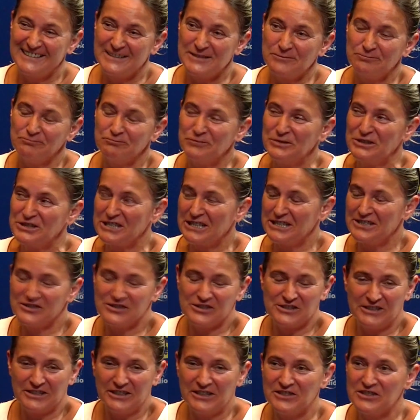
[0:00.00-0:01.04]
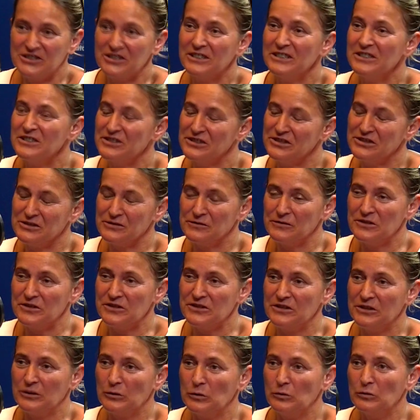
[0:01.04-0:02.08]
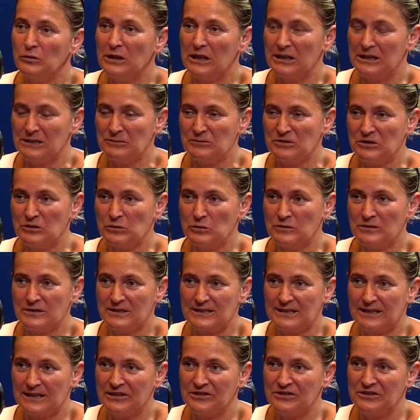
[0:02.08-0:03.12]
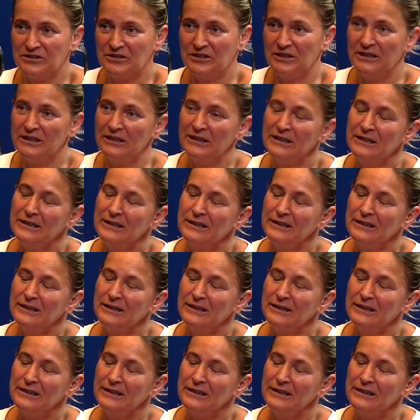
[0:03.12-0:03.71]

Myślę, że jeżeli rzeczywiście uda nam się uzyskać te.